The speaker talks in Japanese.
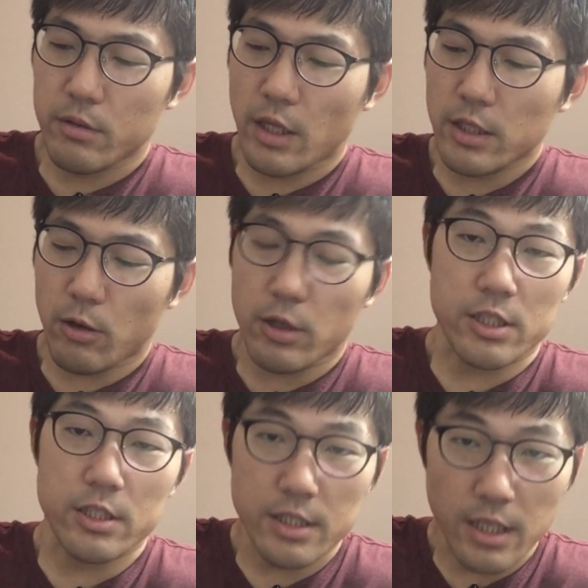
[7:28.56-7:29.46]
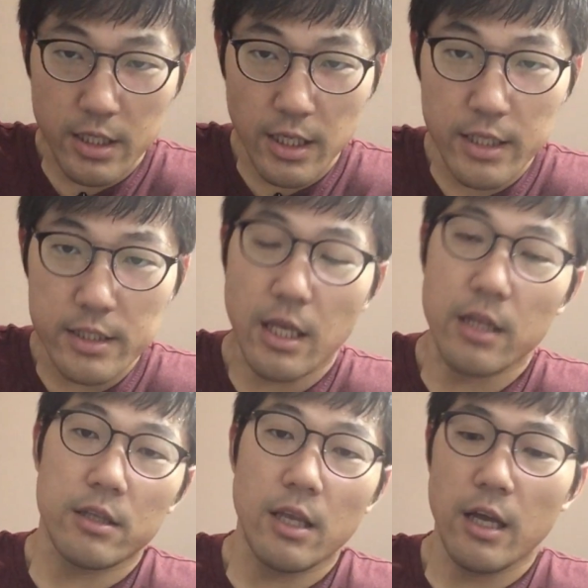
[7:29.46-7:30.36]
なんだろう新山記念
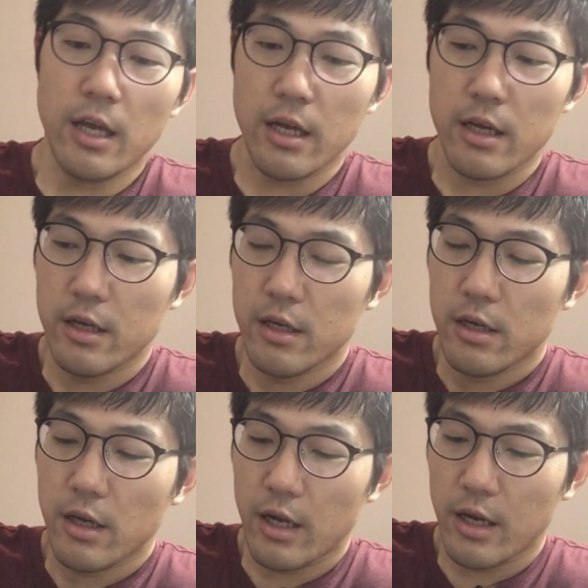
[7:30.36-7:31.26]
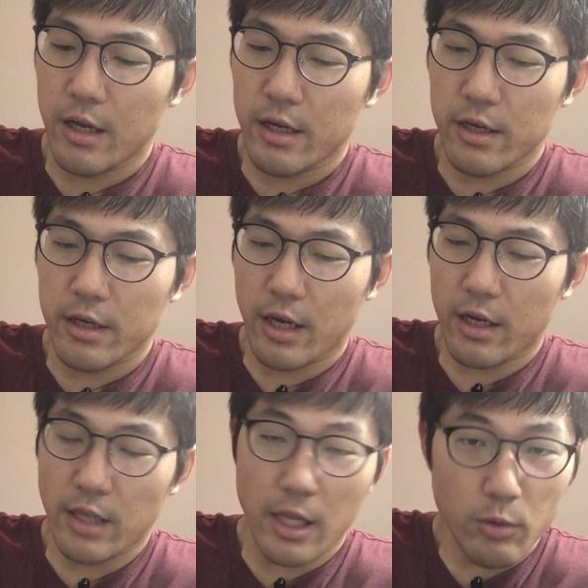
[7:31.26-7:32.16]
使って、えー、な,
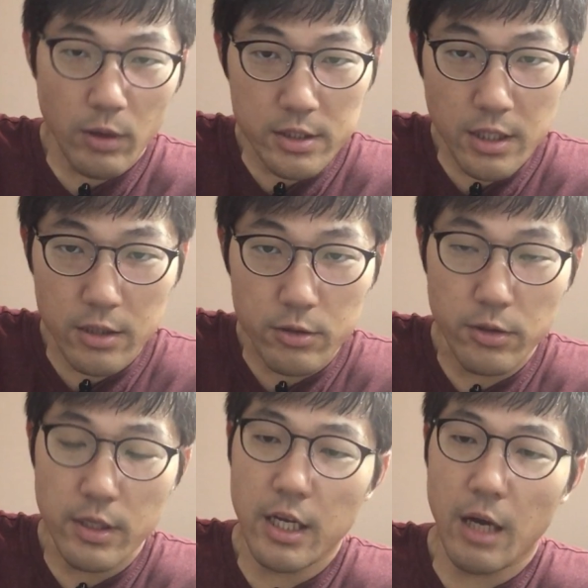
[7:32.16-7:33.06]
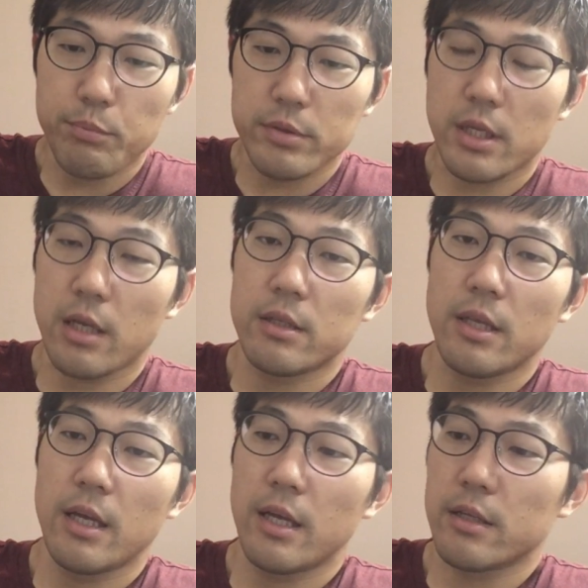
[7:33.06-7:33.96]
んなんとか使うクイーンカップ使っ
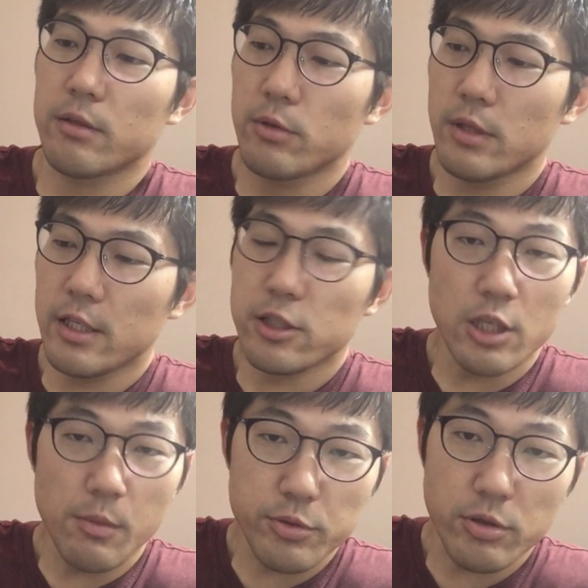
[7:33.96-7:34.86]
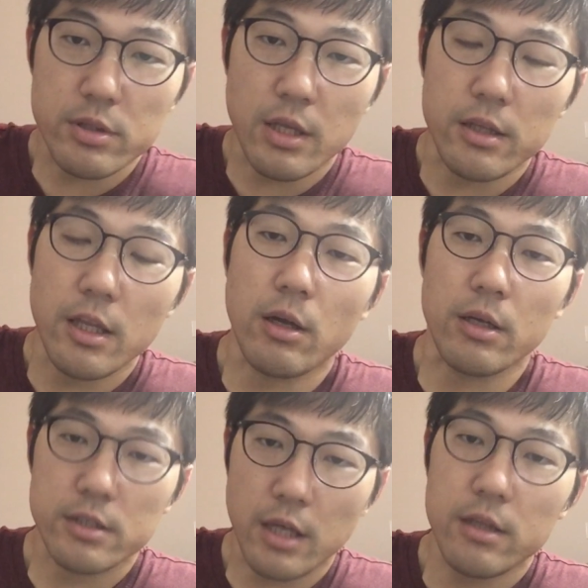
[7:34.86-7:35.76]
てどうでチューリップ賞使ってと
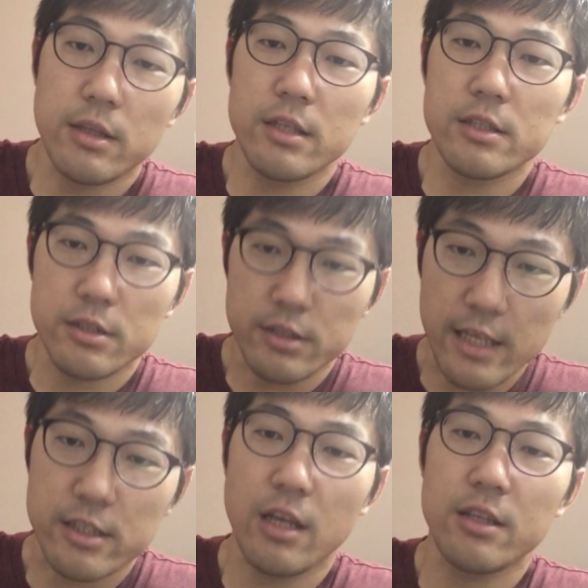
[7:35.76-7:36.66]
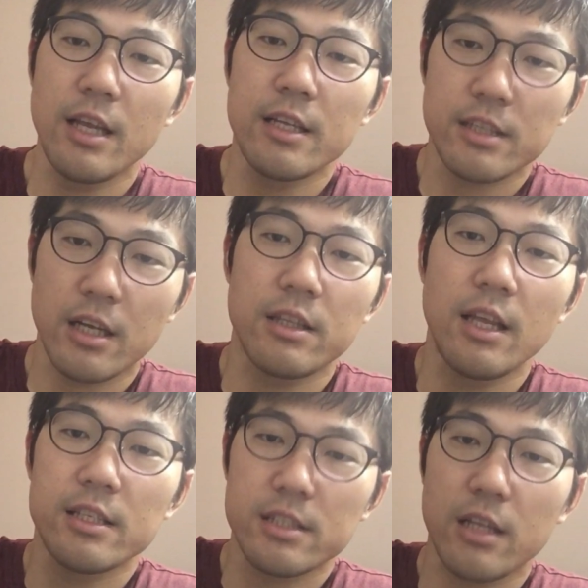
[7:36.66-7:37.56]
か使って、ね、使って使っ
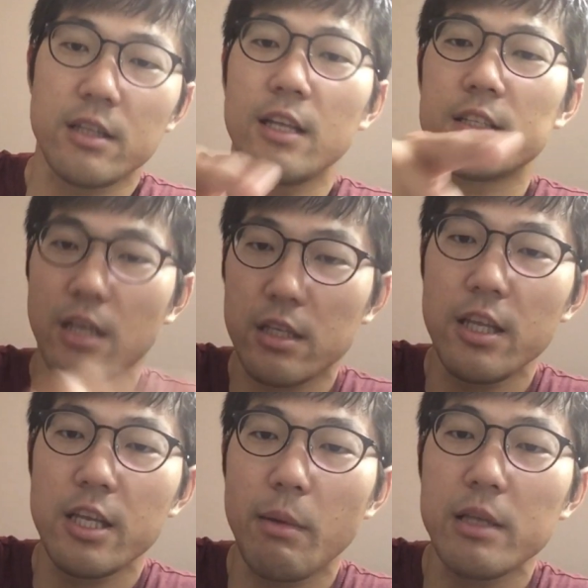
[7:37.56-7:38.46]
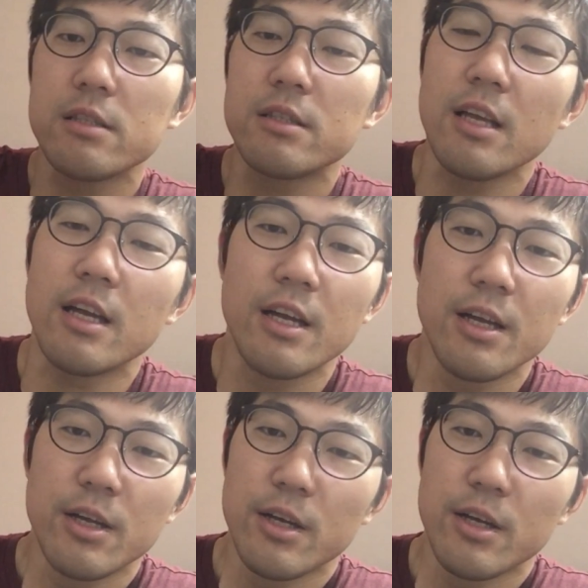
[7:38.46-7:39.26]
て使って使っていきますって